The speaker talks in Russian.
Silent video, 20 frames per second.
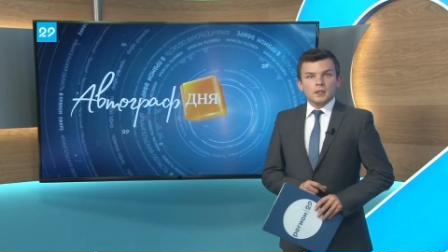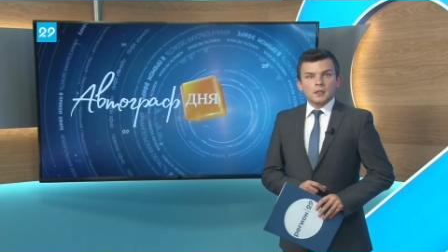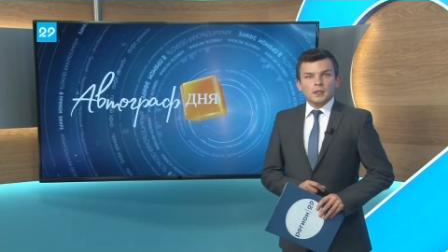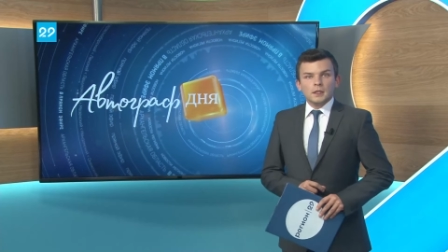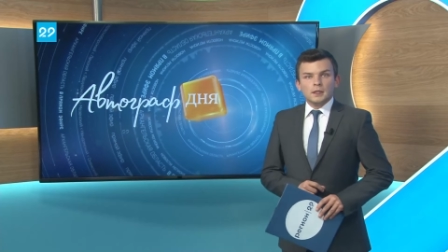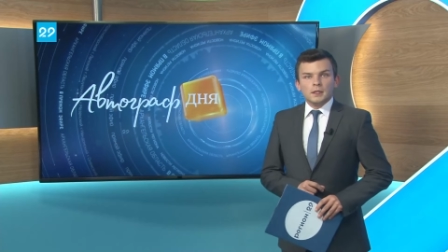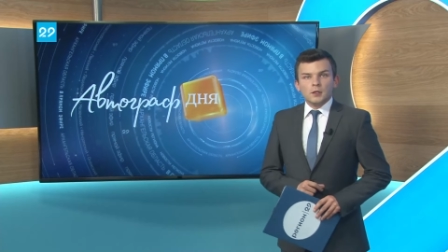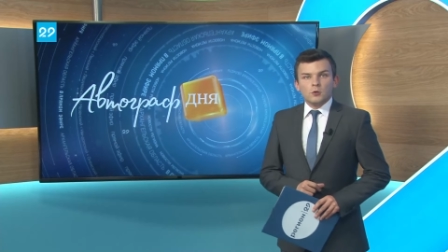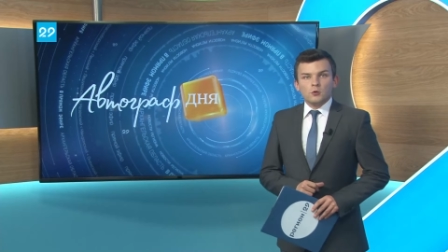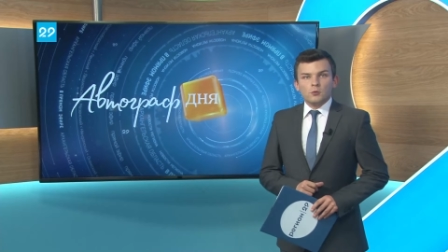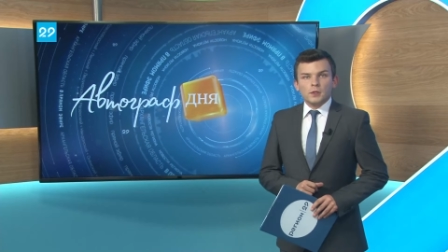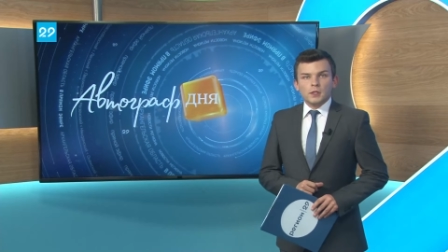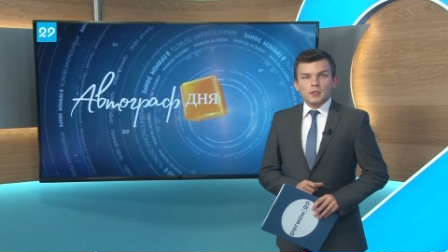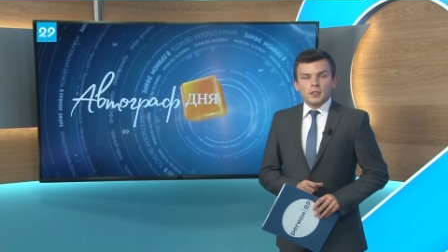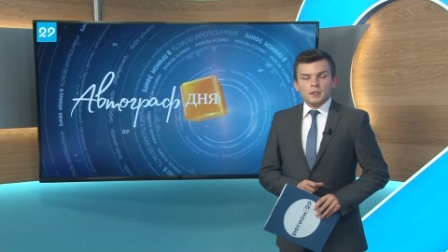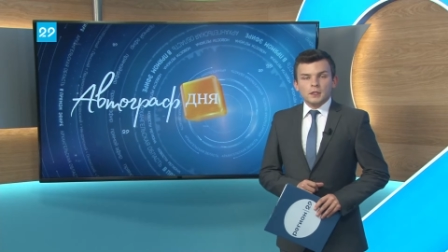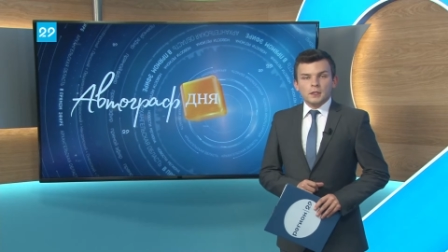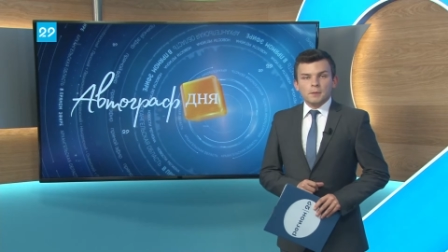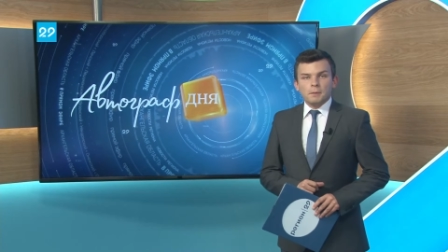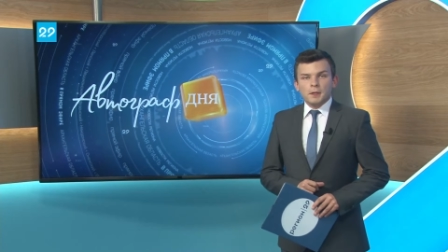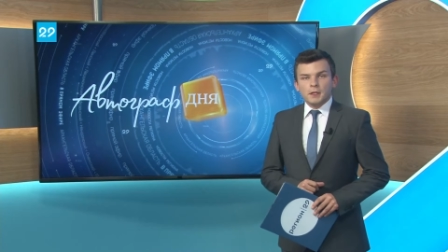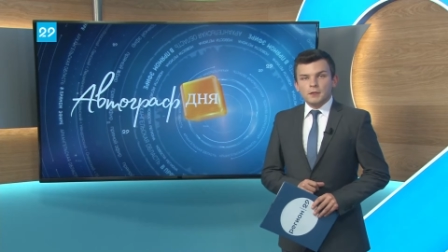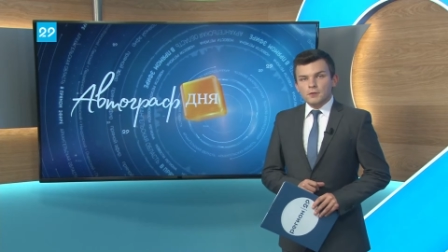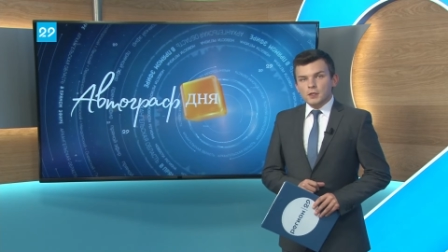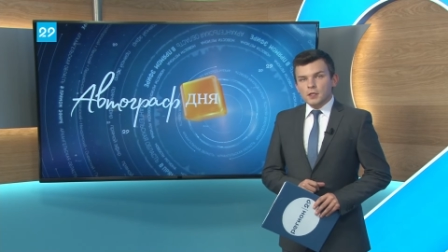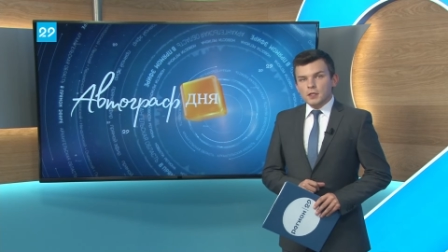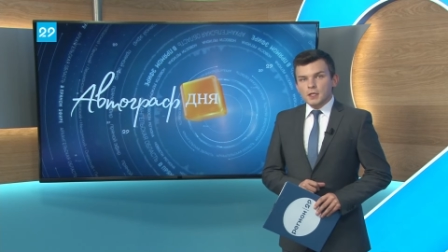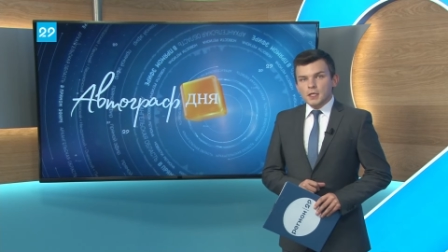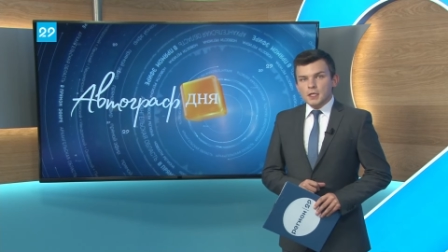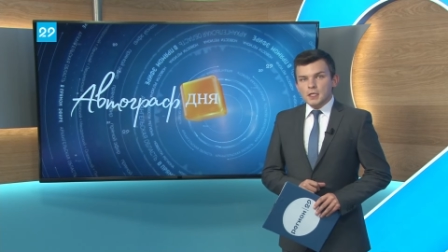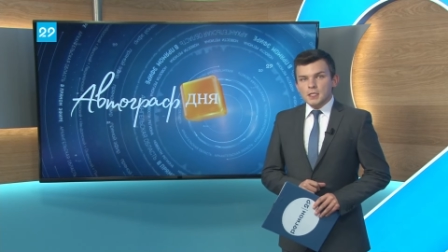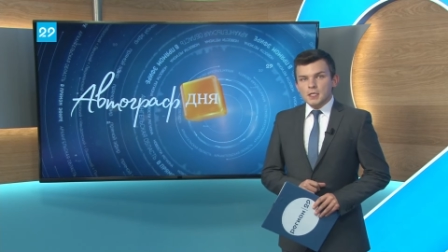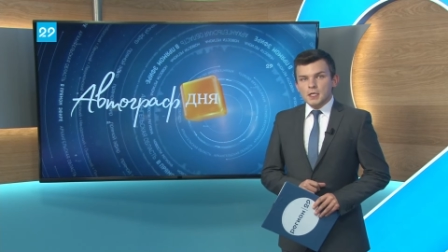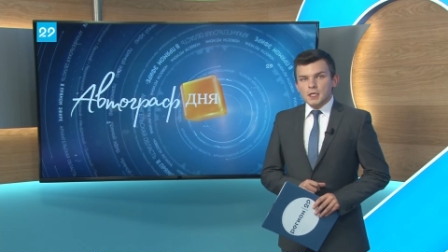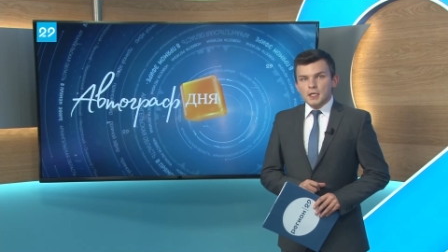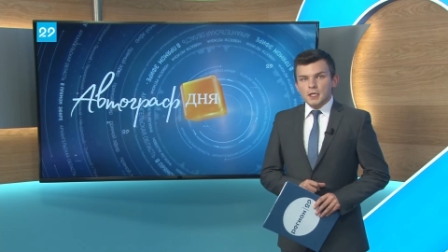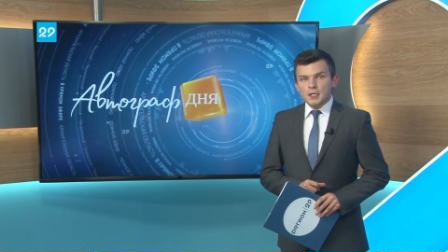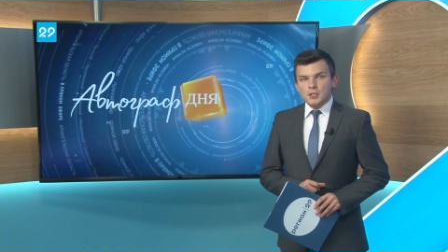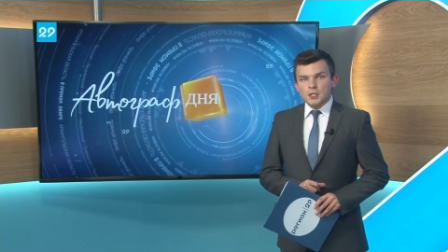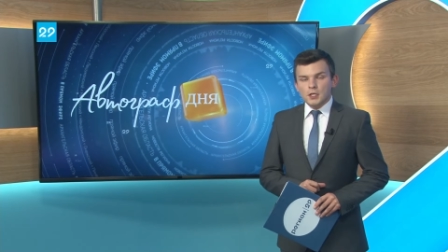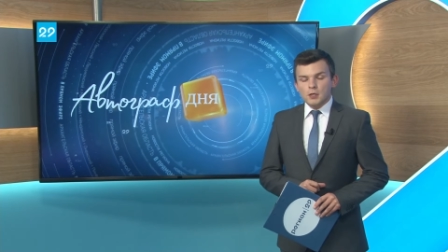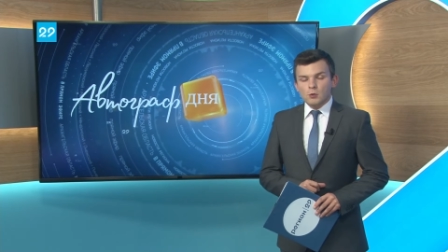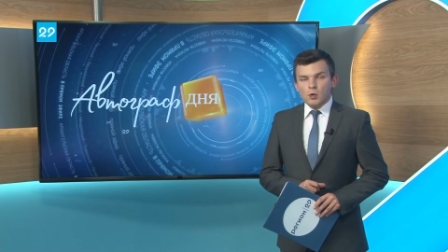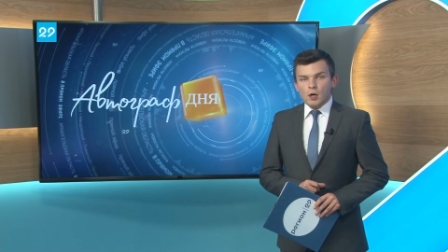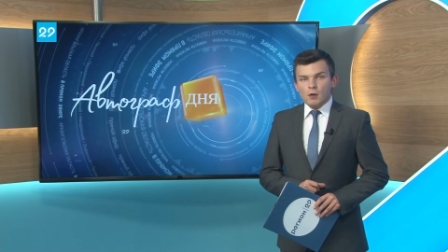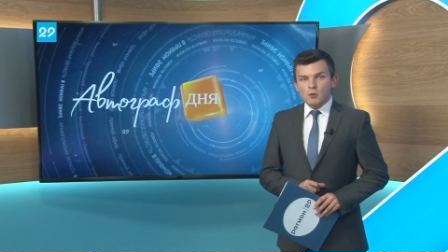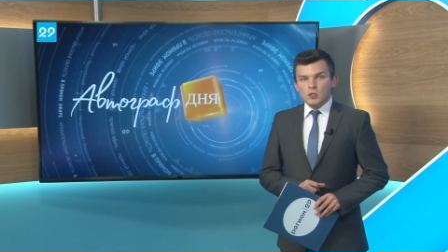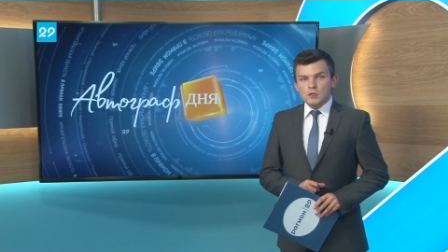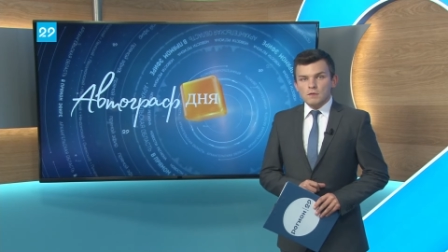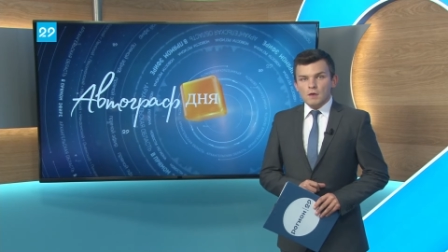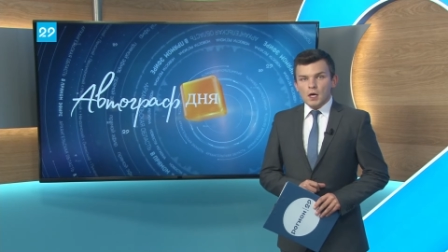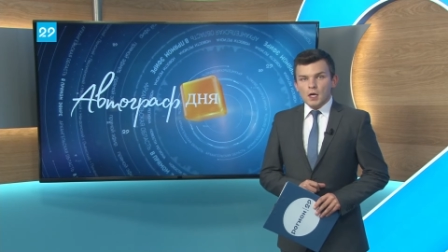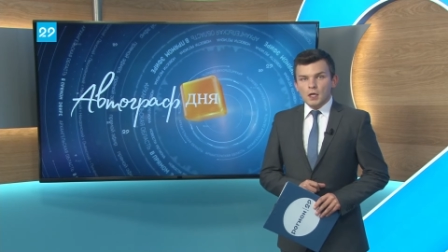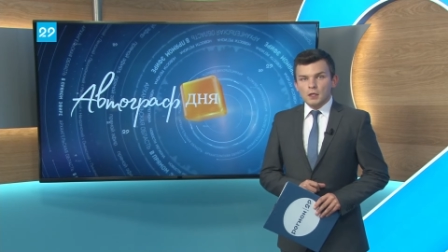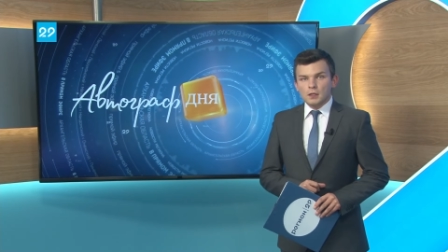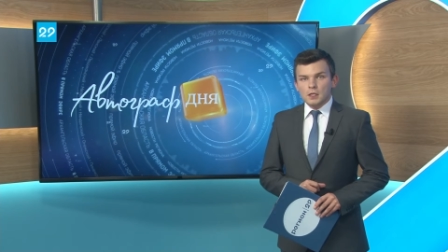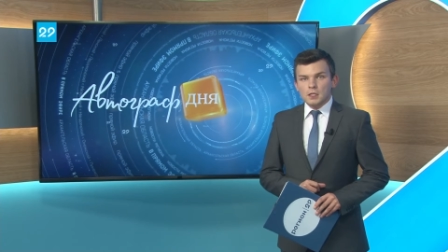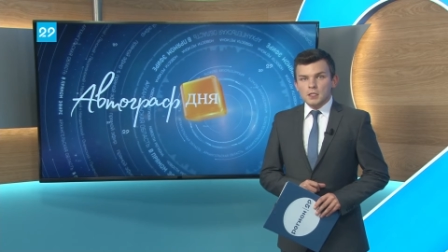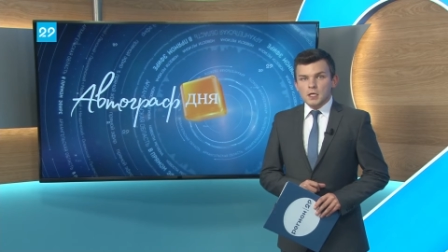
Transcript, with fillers: Итак, губернатор подверг резкой критике руководства Архангельска.